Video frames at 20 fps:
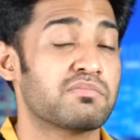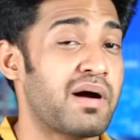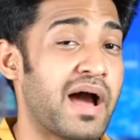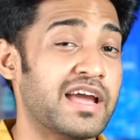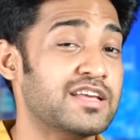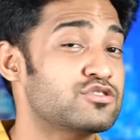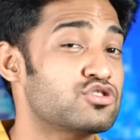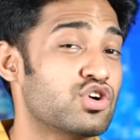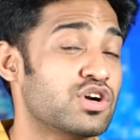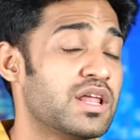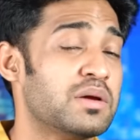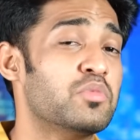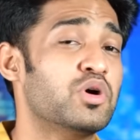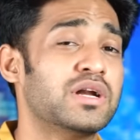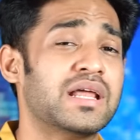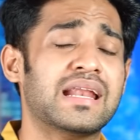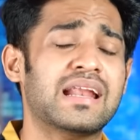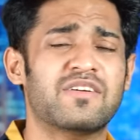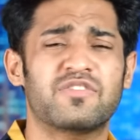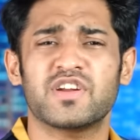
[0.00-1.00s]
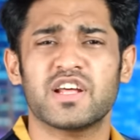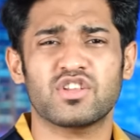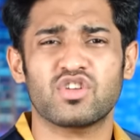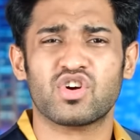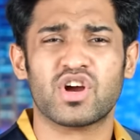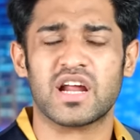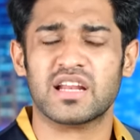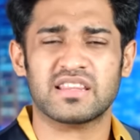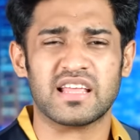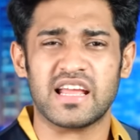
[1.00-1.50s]
भाई छोटे मोटे लफड़े
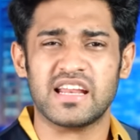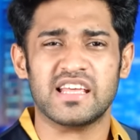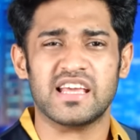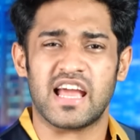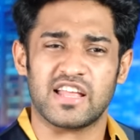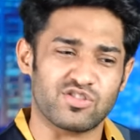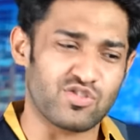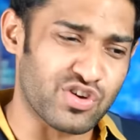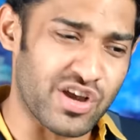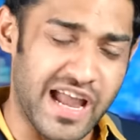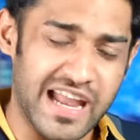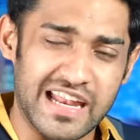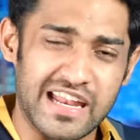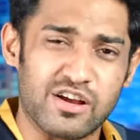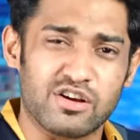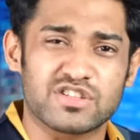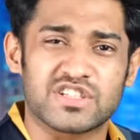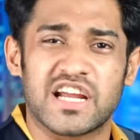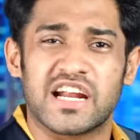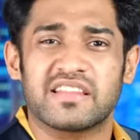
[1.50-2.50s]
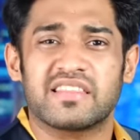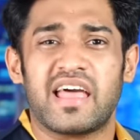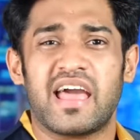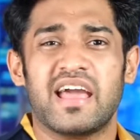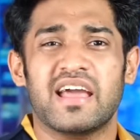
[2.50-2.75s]
तो करता ही नहीं है तो कहली को छेड़ता